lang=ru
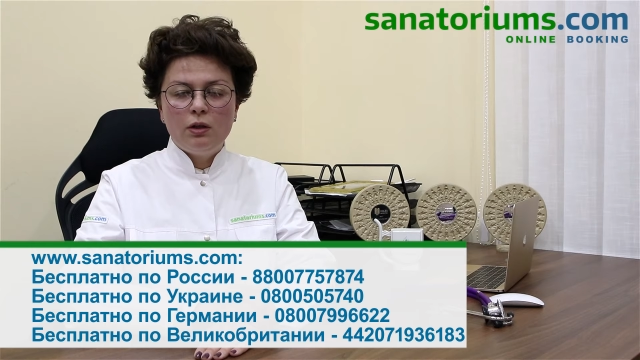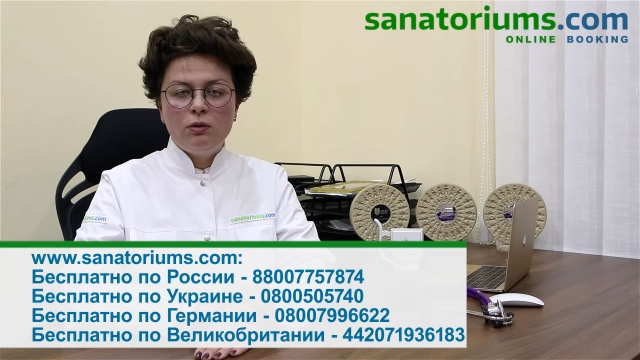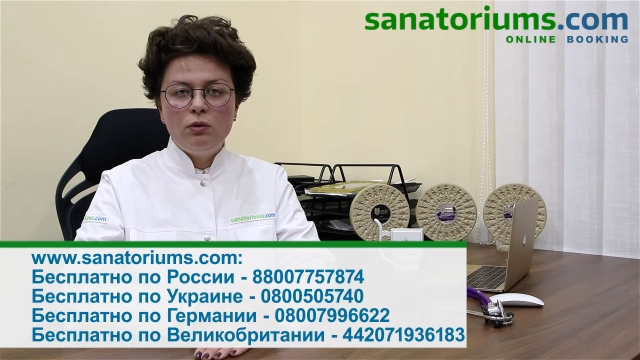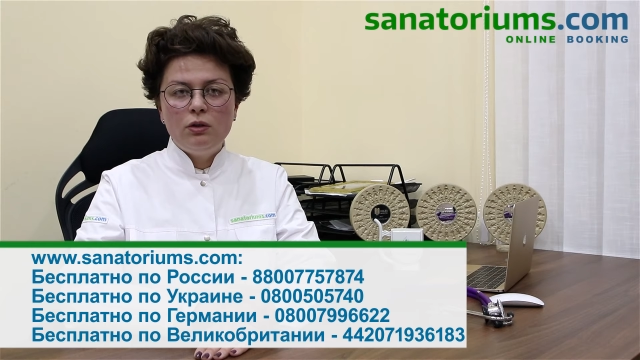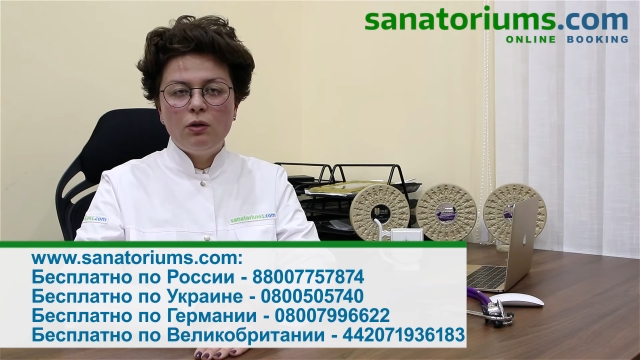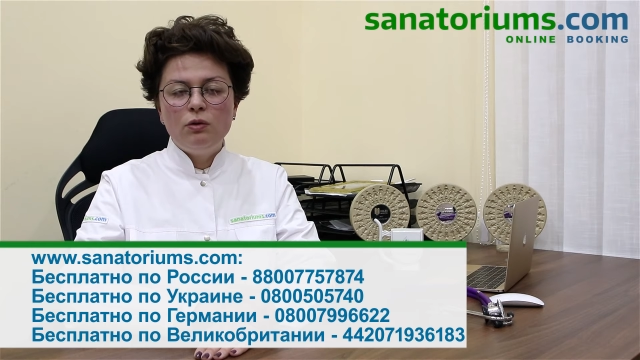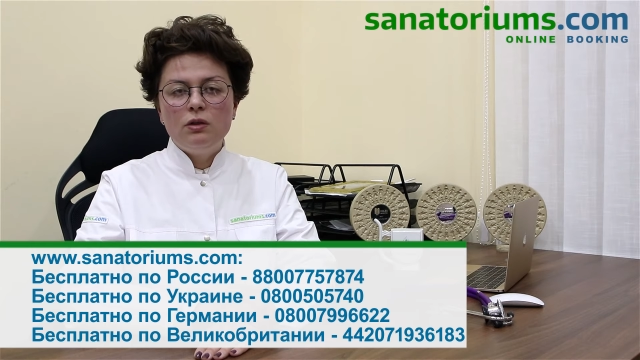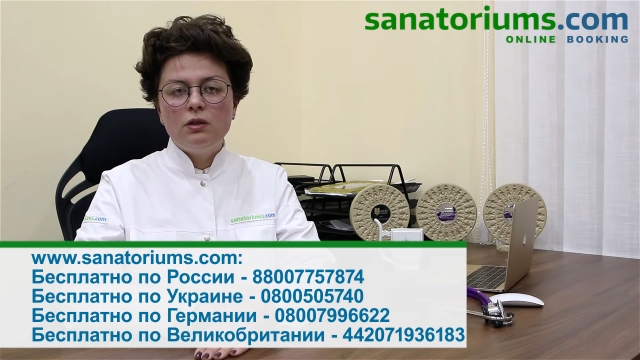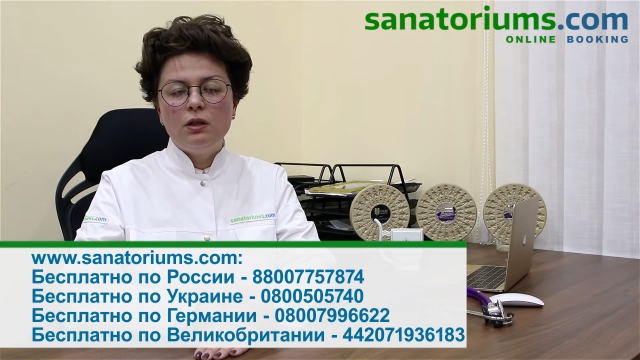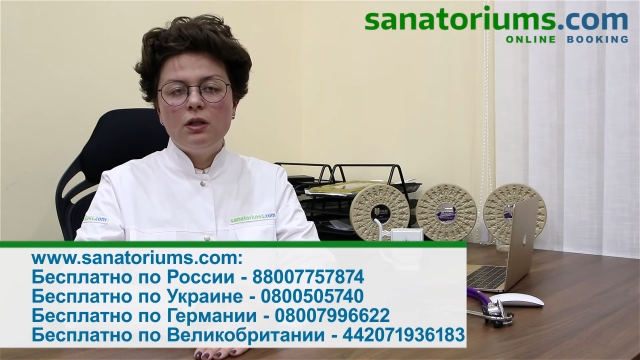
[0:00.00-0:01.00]
который
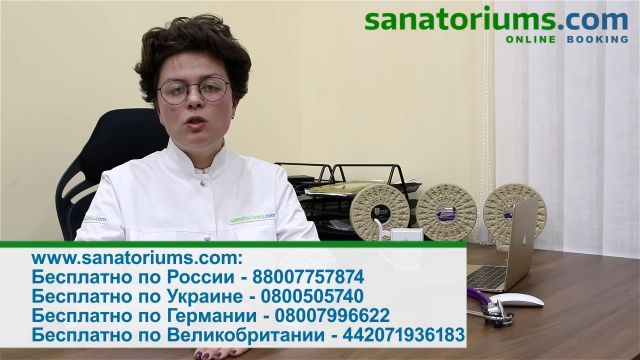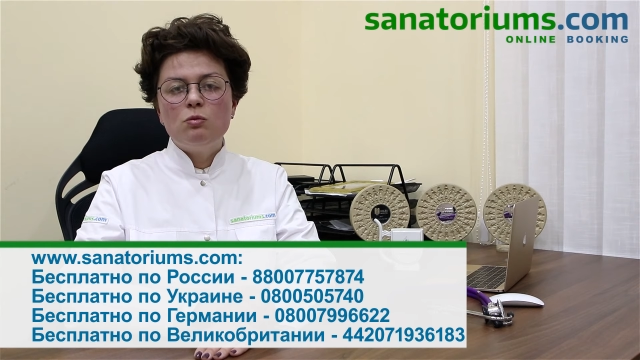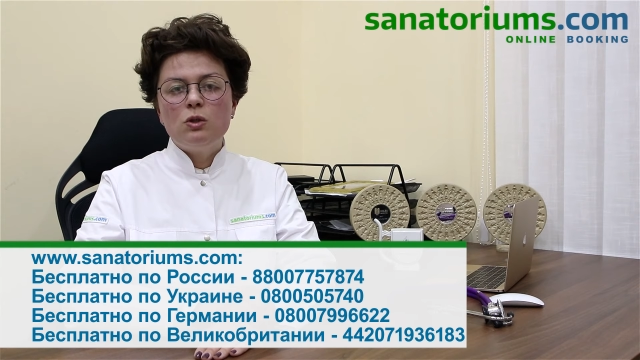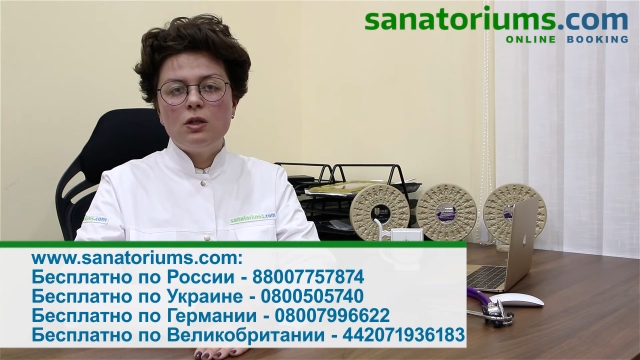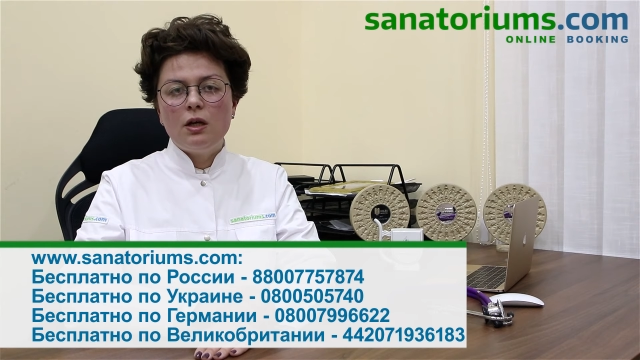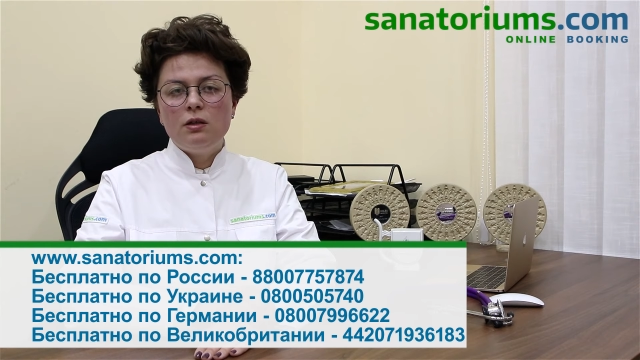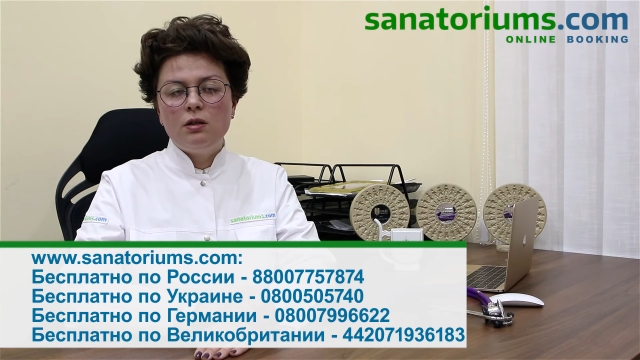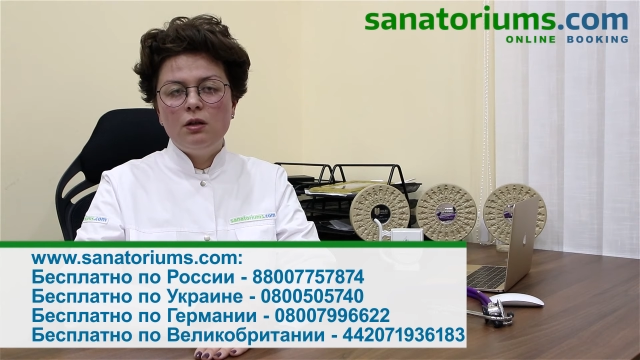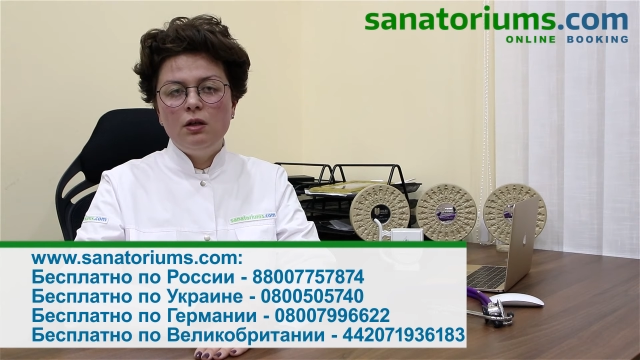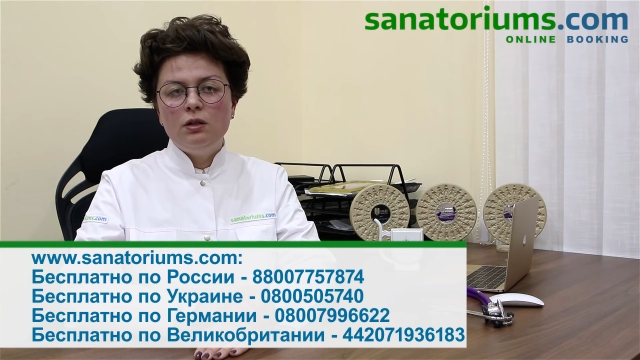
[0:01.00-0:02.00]
находится на нашем
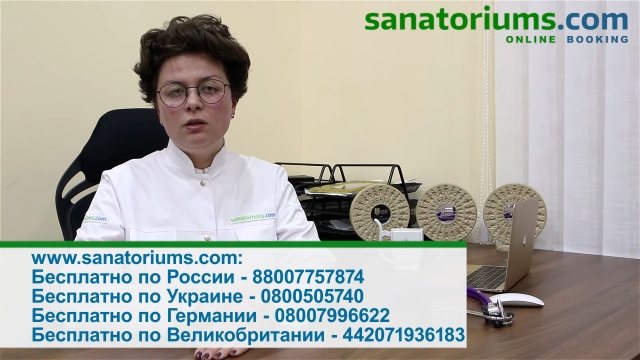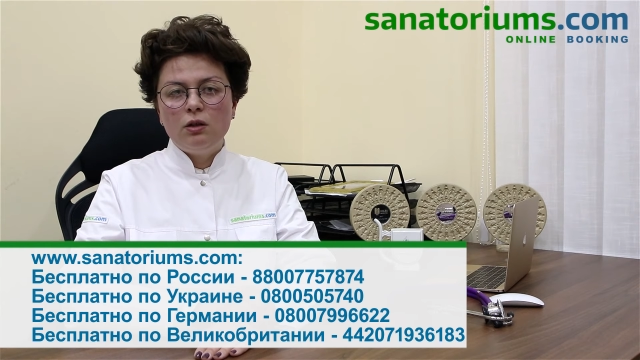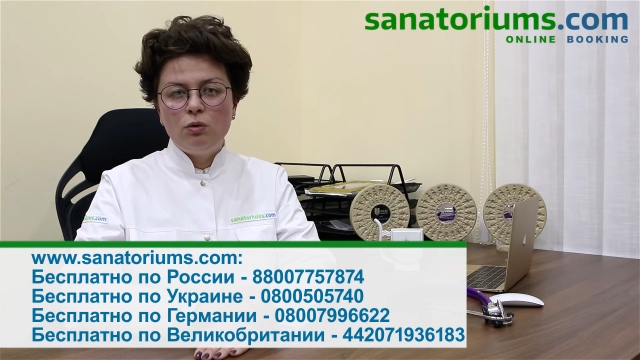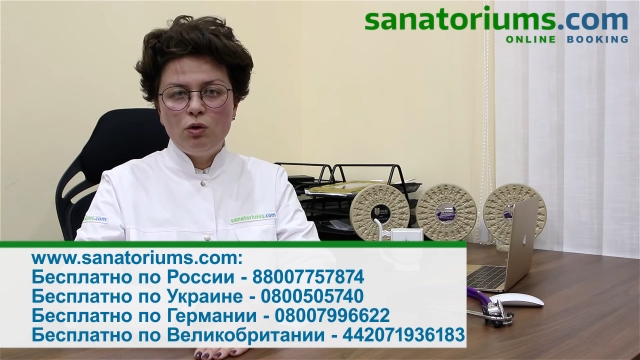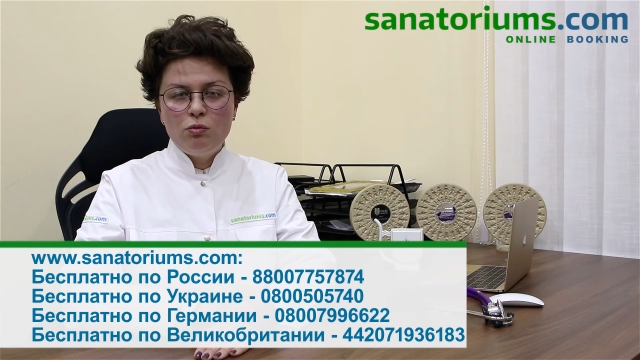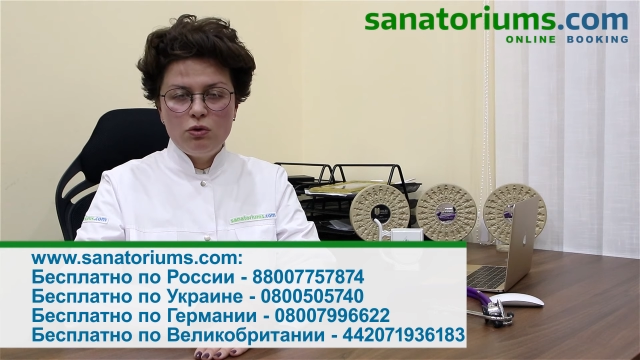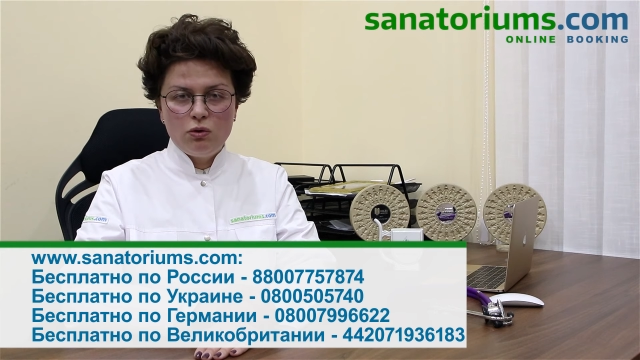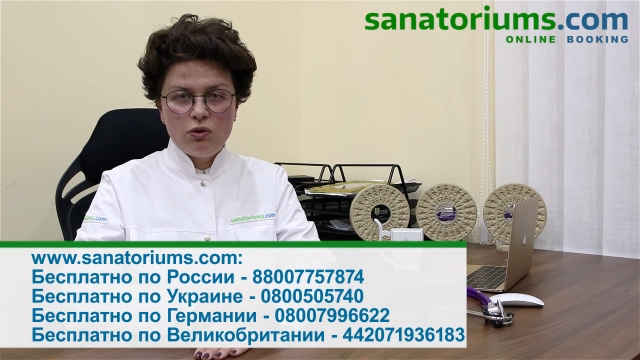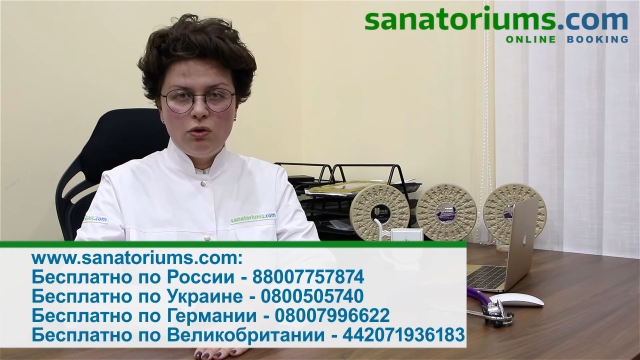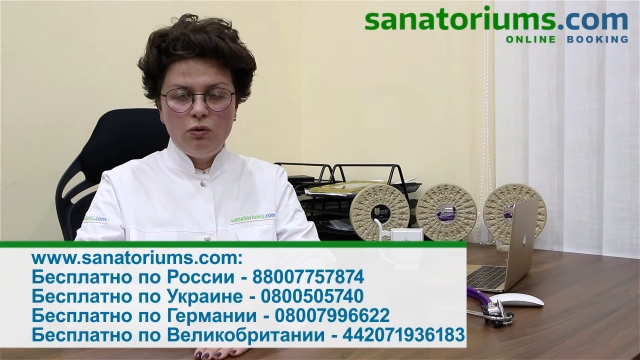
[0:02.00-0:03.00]
сайте
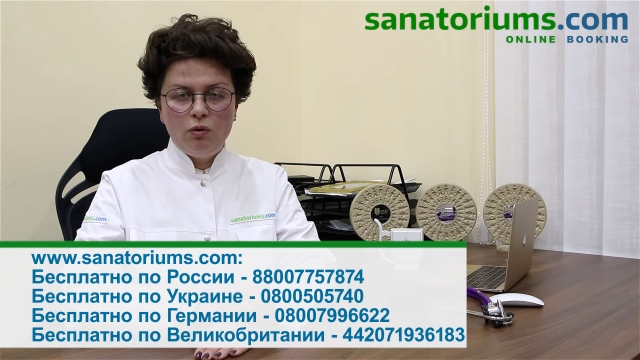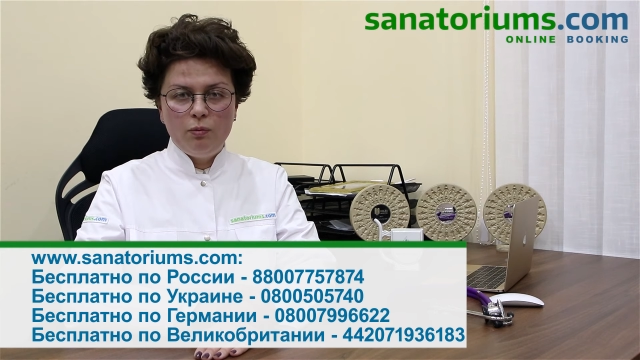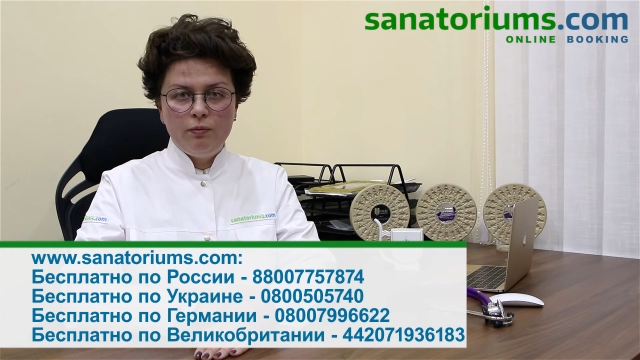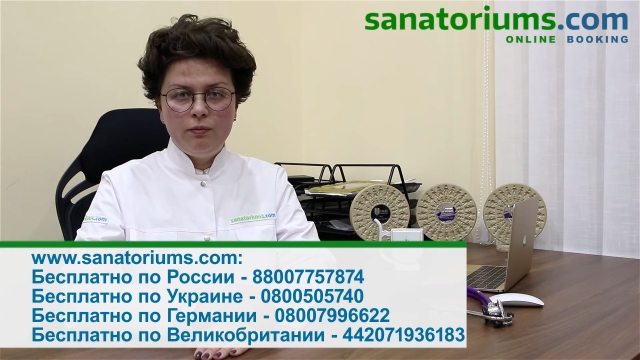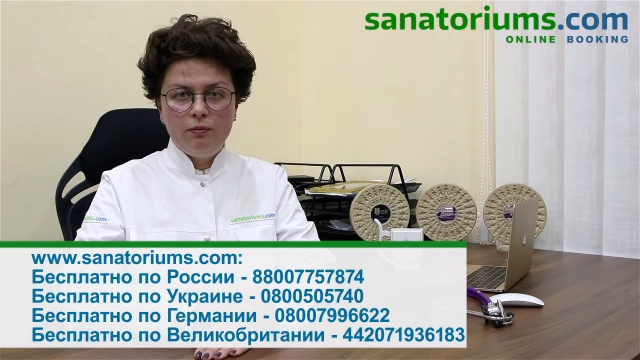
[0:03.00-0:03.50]
sanatoriums.com,